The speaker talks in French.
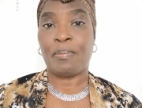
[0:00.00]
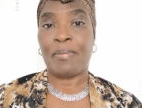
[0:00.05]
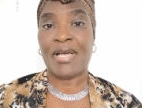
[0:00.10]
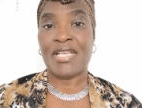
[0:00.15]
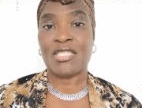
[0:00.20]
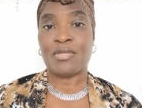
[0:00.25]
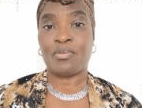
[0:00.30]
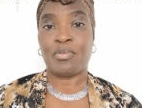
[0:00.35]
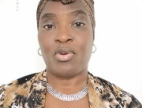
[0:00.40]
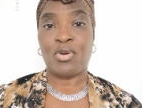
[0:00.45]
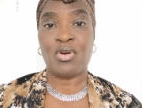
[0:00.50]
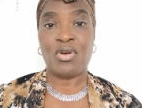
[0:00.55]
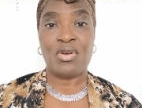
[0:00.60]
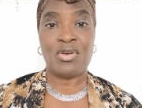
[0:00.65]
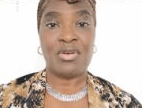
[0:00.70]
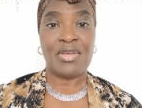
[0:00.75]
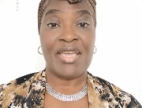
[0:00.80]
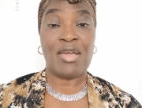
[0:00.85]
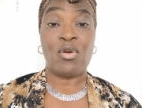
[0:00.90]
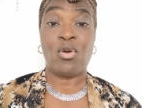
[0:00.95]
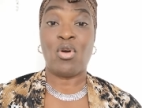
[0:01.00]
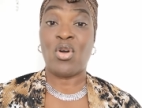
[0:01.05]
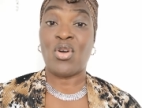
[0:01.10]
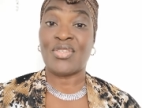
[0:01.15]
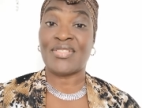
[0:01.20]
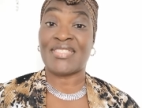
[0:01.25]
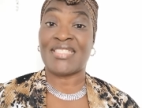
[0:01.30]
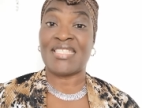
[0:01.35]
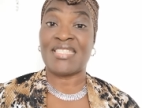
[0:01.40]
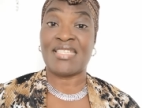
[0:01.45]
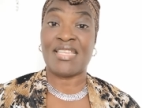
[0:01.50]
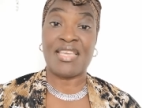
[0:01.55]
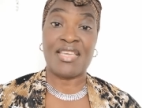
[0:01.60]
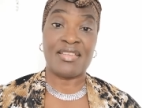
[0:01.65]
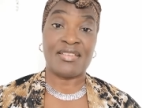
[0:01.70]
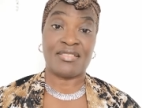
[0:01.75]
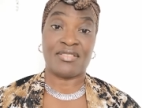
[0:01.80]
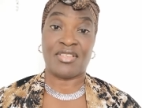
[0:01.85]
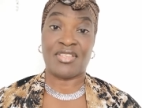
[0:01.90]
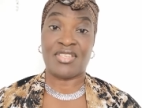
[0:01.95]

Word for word: passeport ordinaire